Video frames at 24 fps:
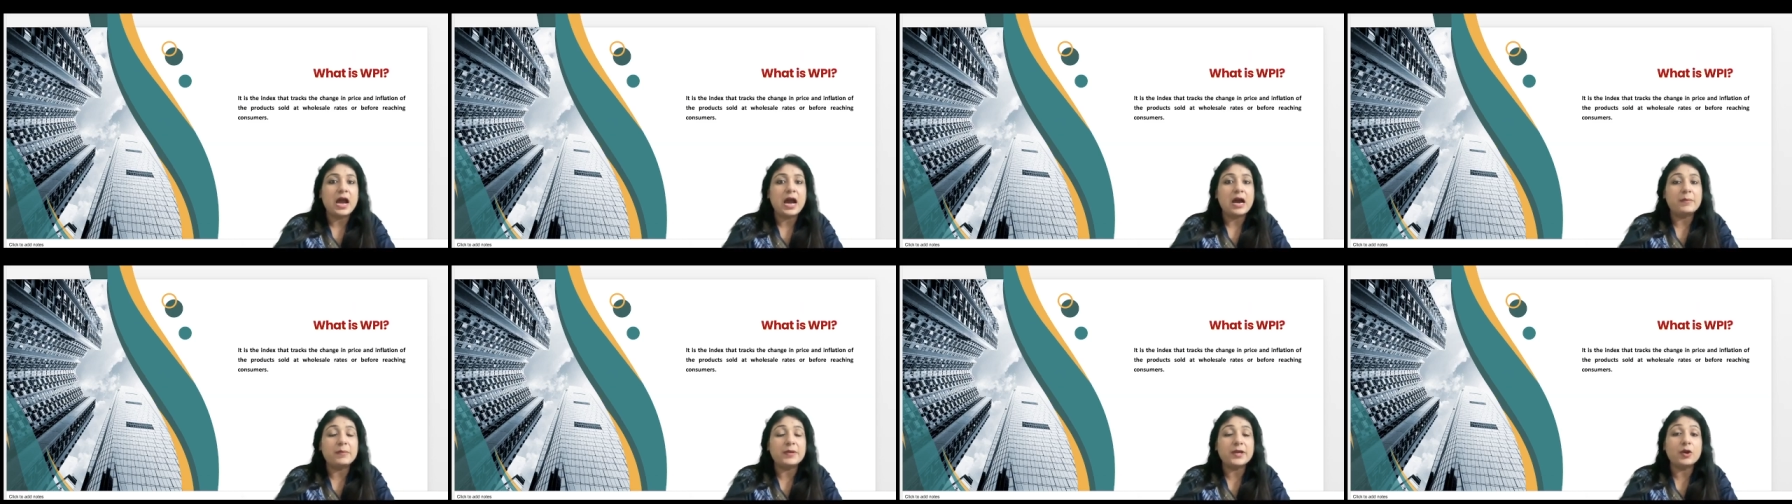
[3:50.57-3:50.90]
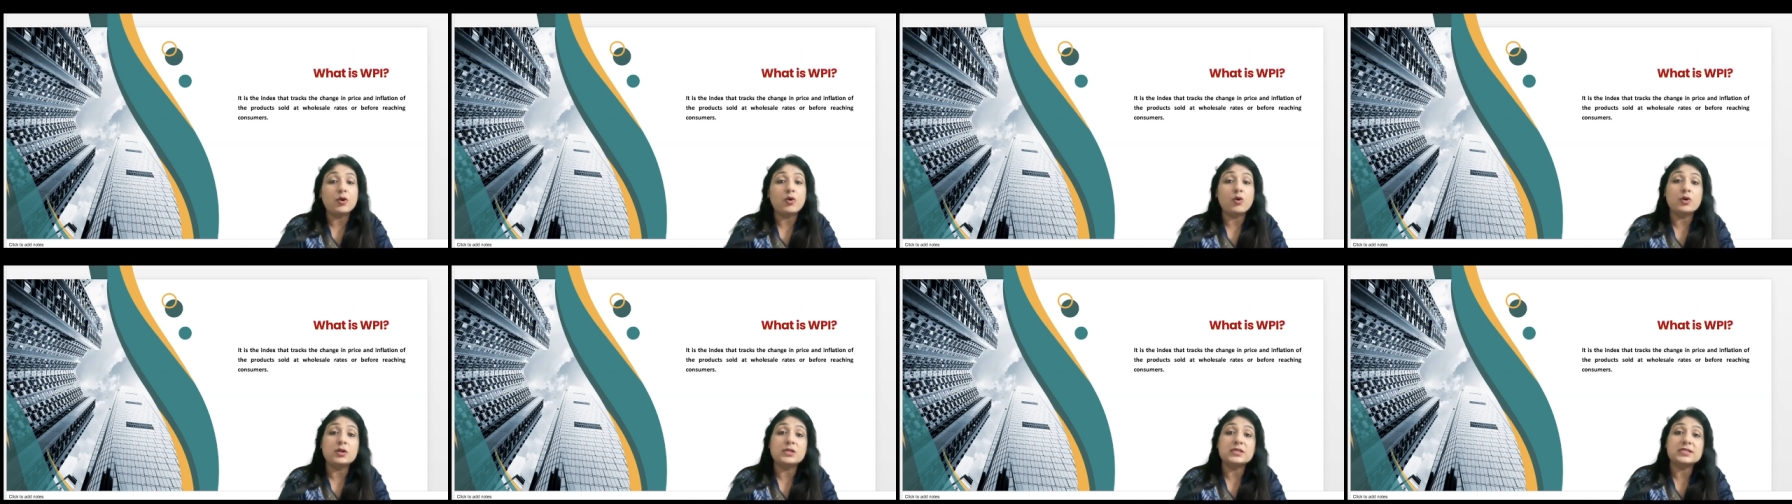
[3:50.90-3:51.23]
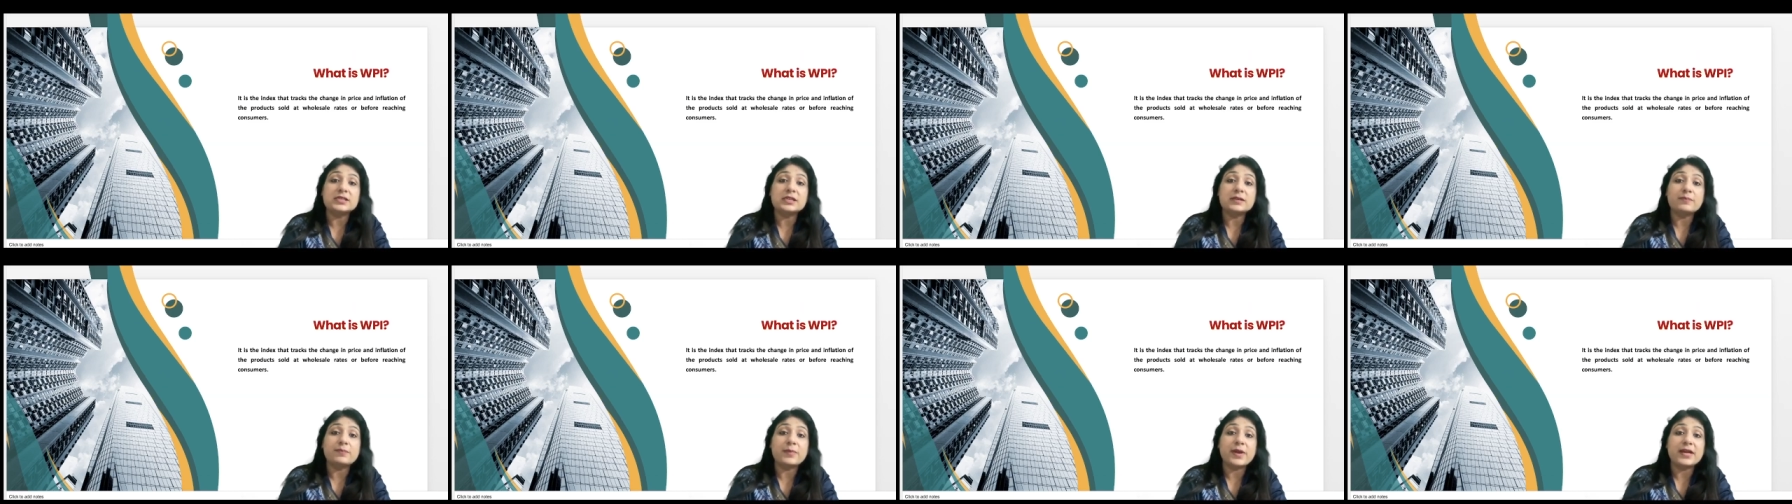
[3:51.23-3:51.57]
अब ये
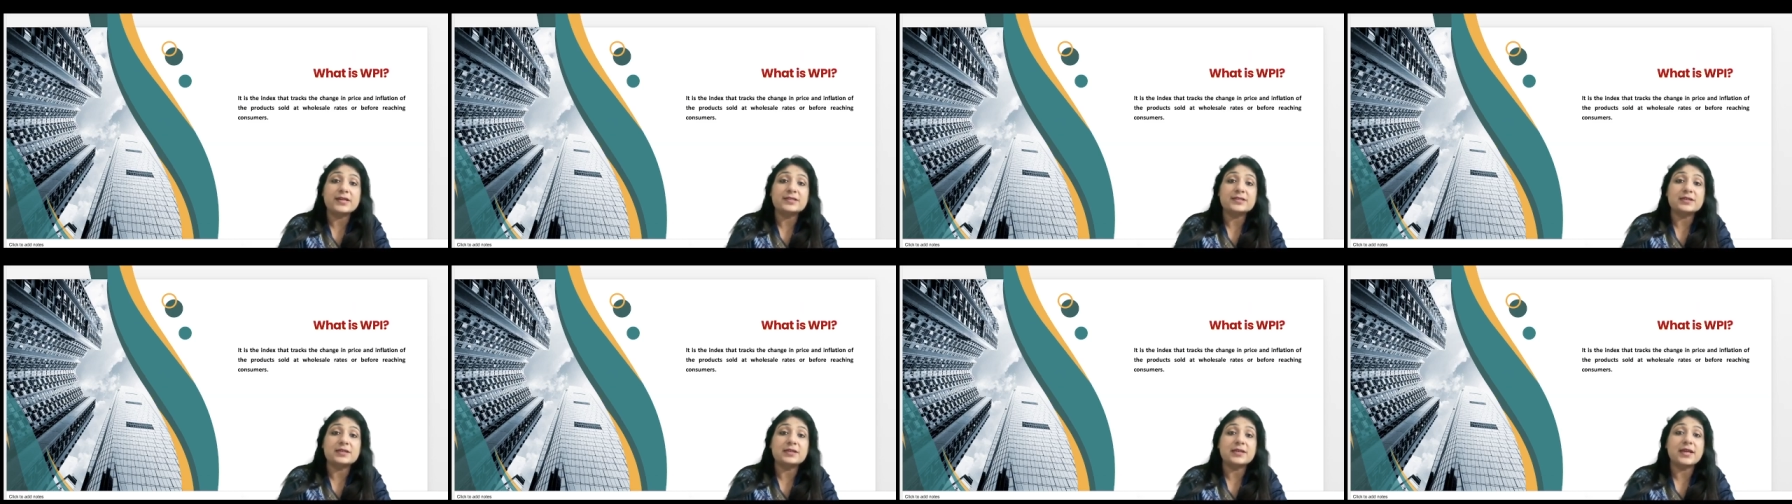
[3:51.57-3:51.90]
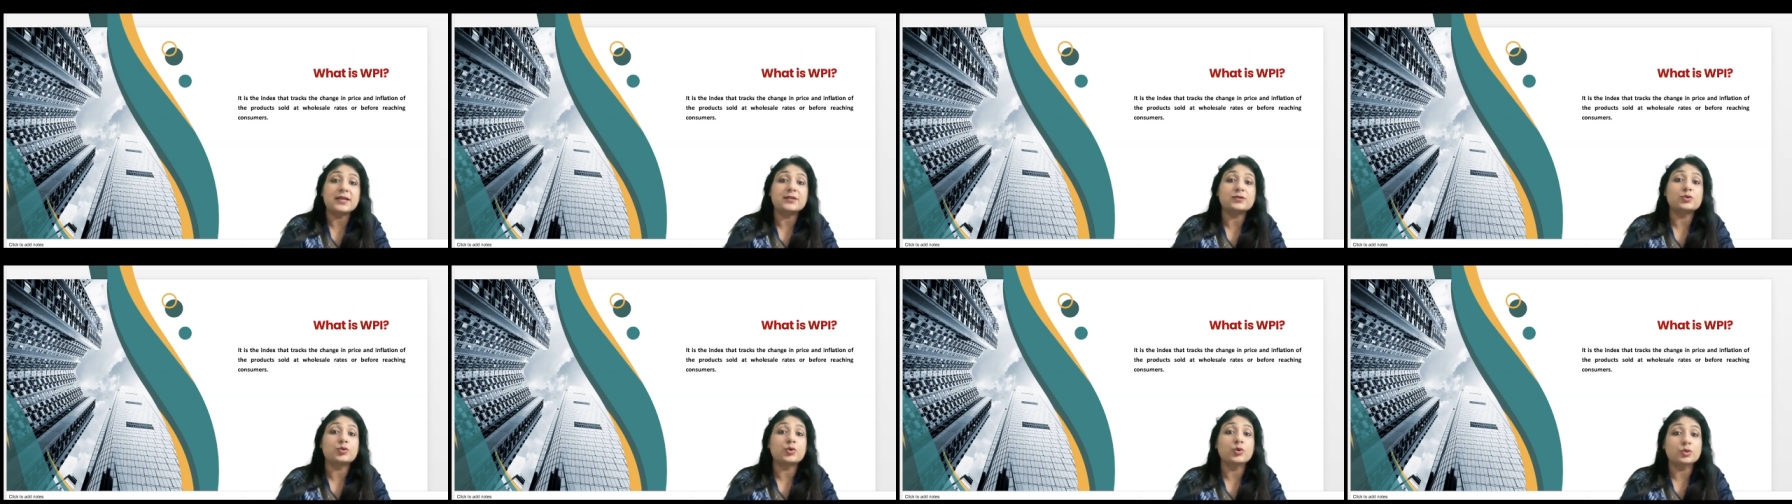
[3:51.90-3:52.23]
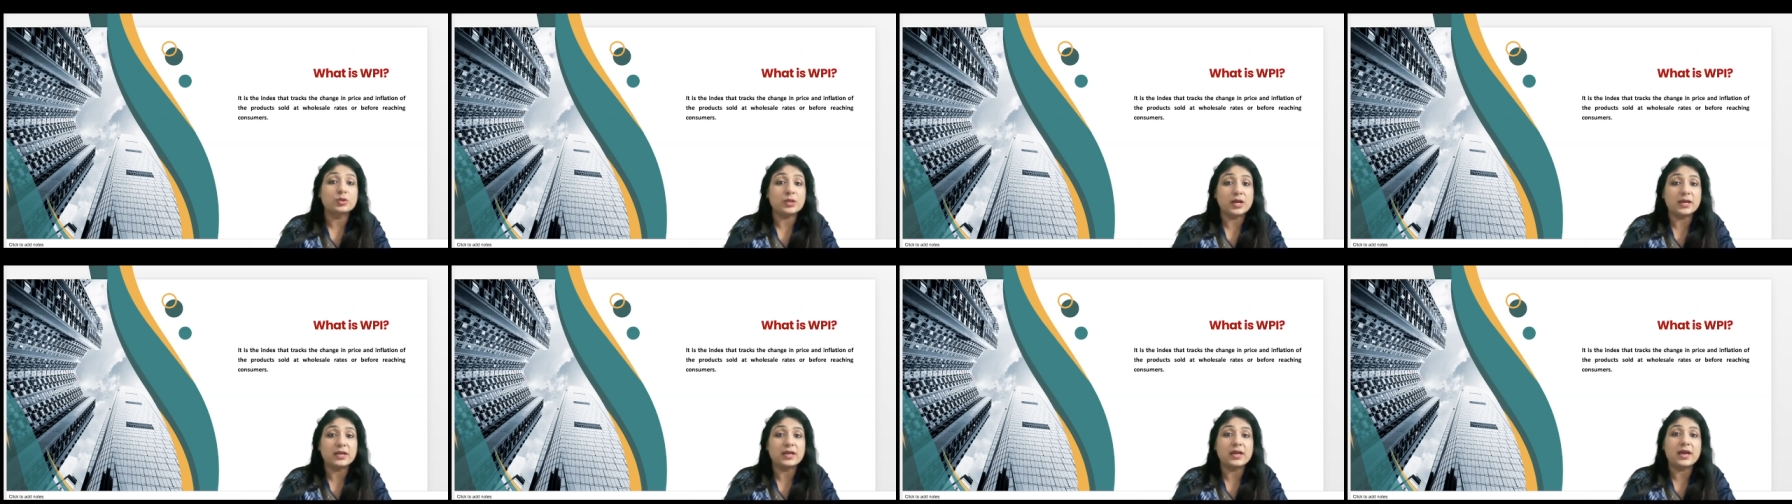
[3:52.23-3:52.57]
होलसेल प्राइस इंडेक्स
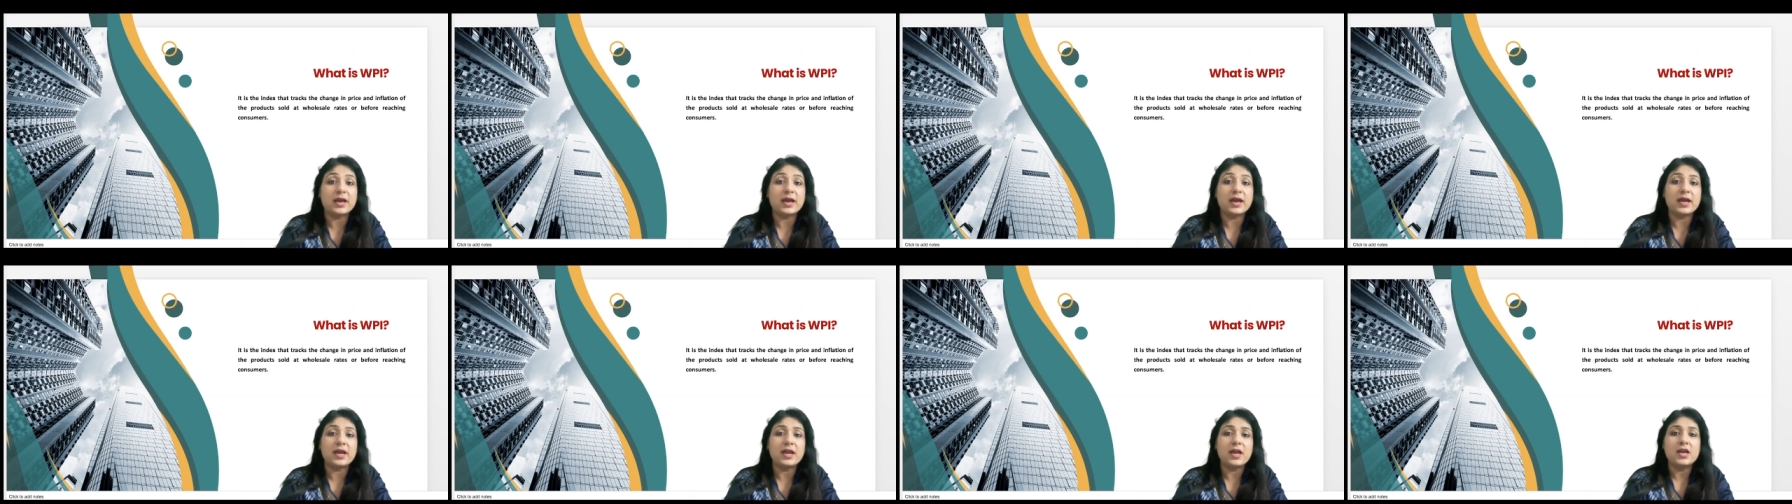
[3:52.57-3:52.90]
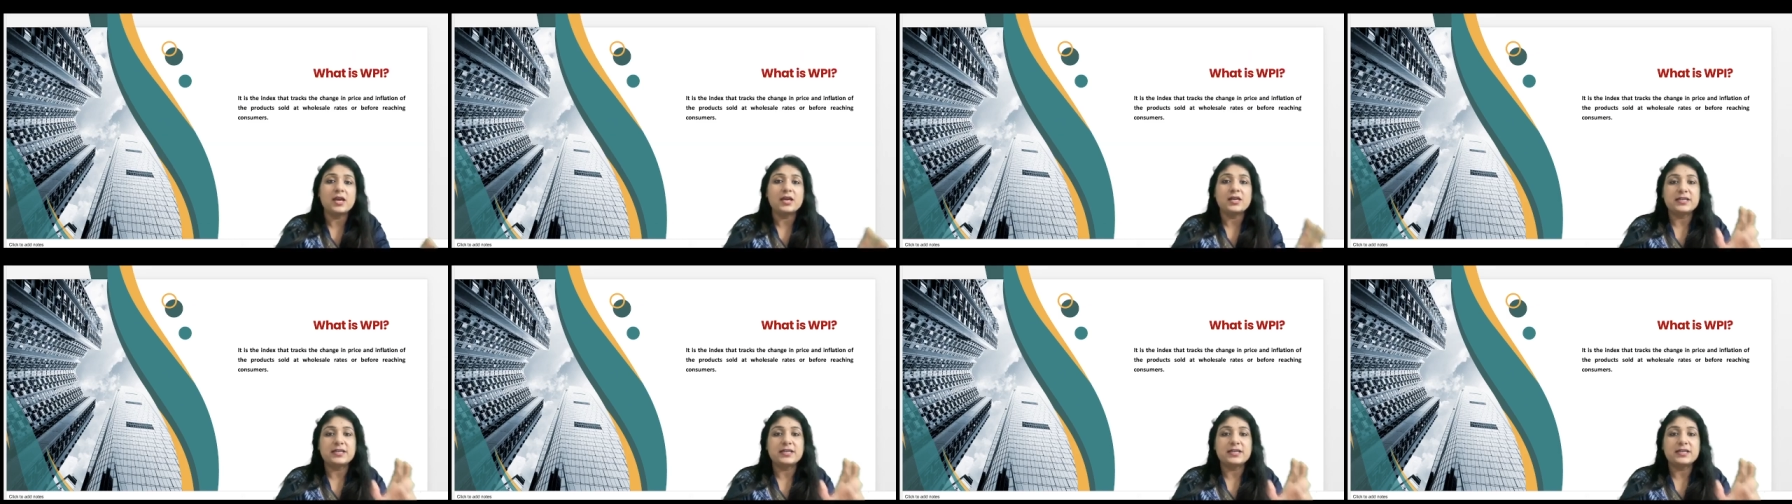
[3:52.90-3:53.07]
होता क्या है